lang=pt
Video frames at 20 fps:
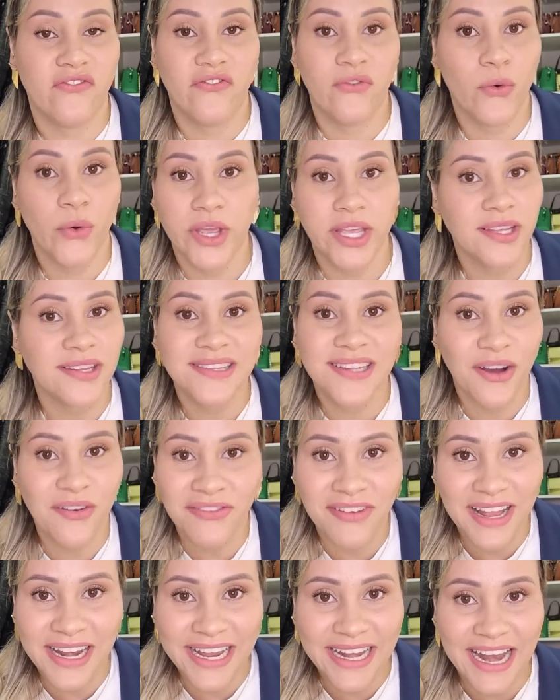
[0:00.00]
fui,
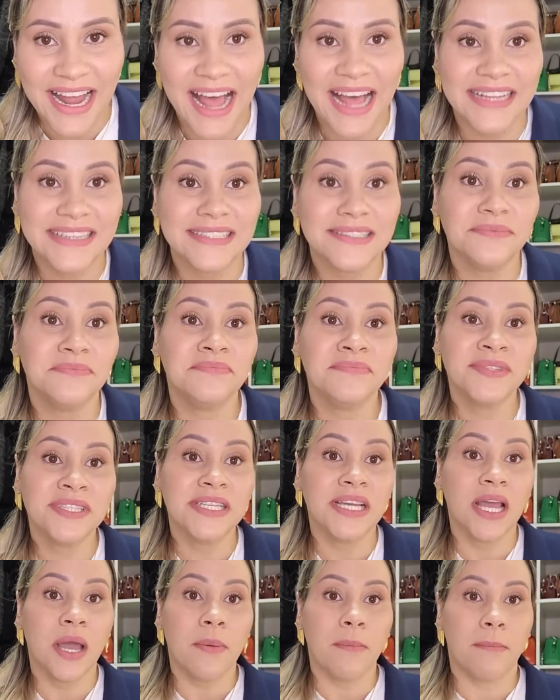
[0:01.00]
não falei nada,
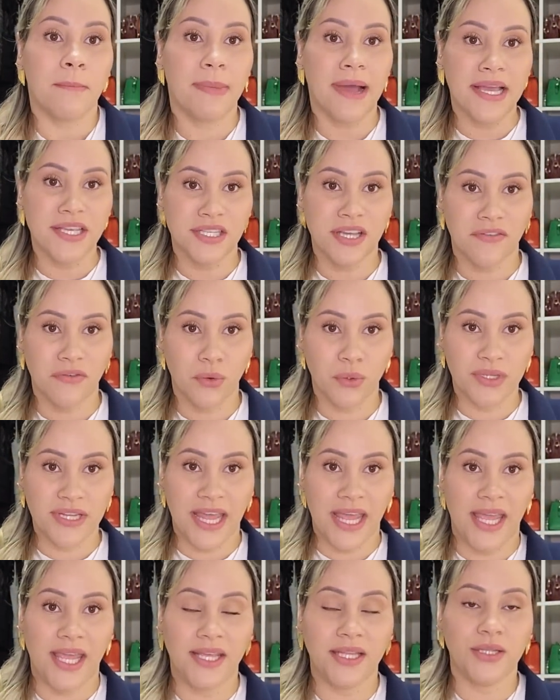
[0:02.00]
mas já
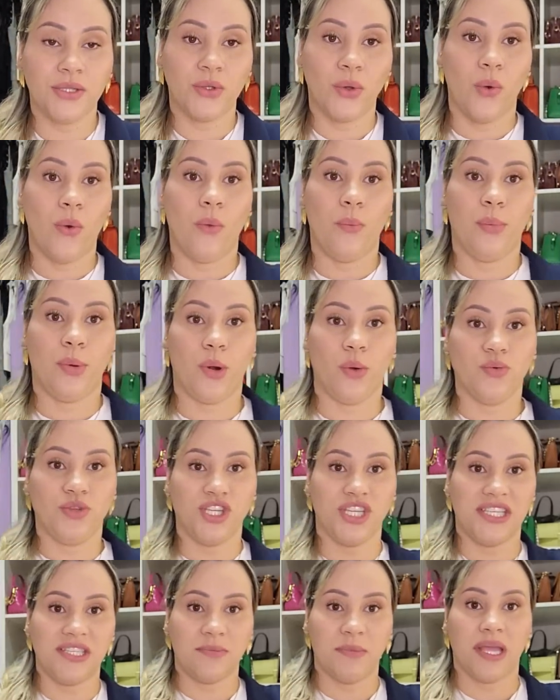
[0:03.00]
voltei, tô
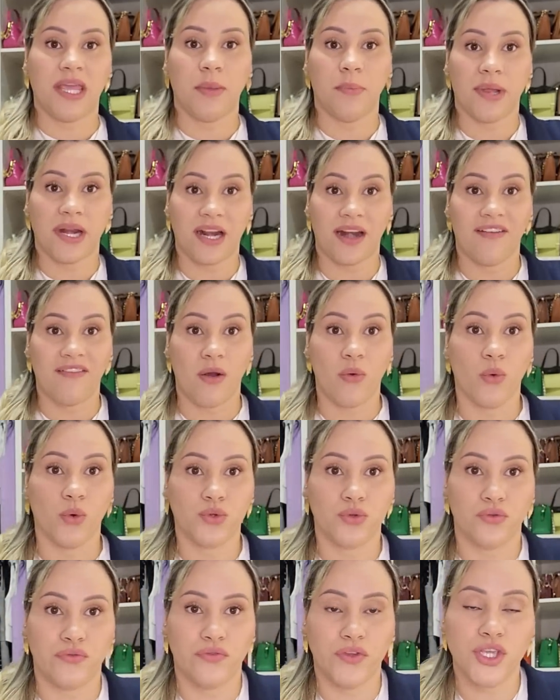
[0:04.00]
prontíssima aqui para gravar um
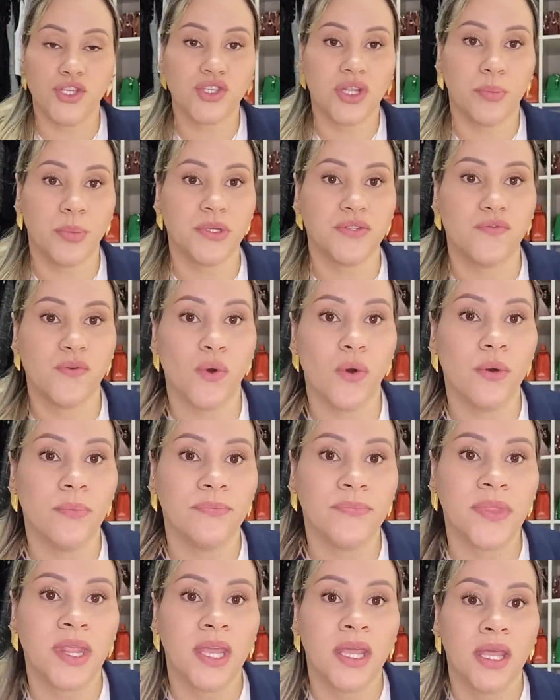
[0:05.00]
outro vídeo, depois
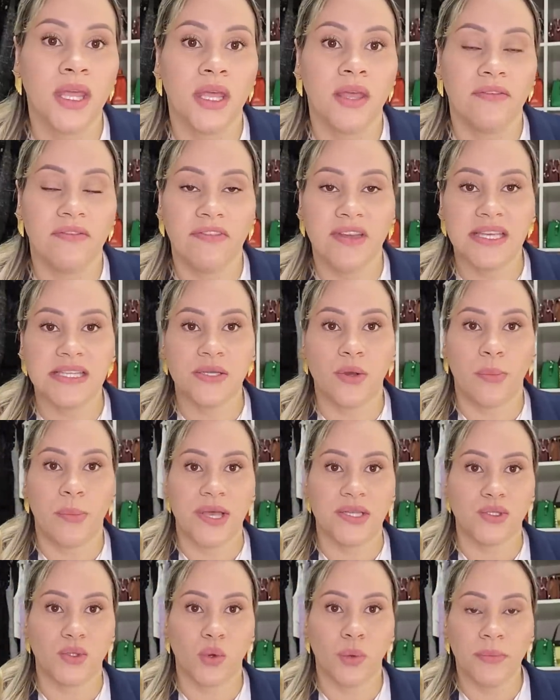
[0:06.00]
vou ver se eu
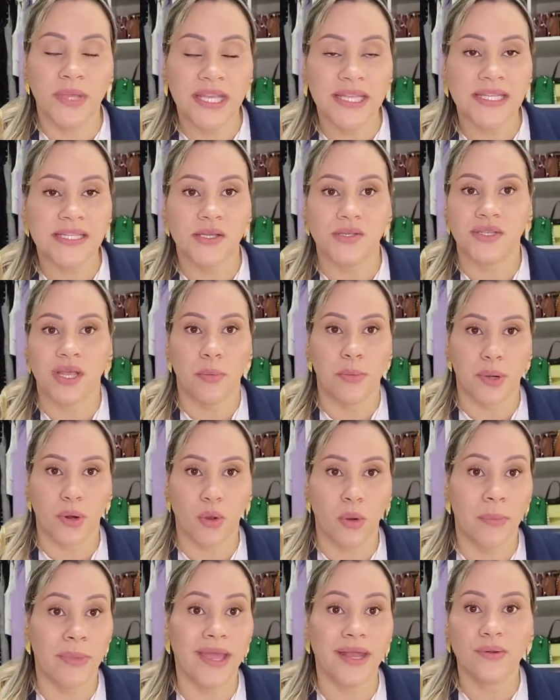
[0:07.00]
peço comida, se eu saio pra
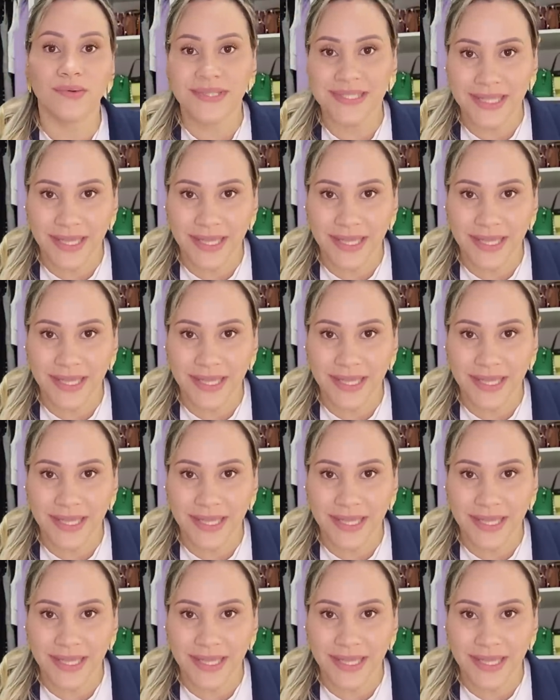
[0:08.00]
comer, não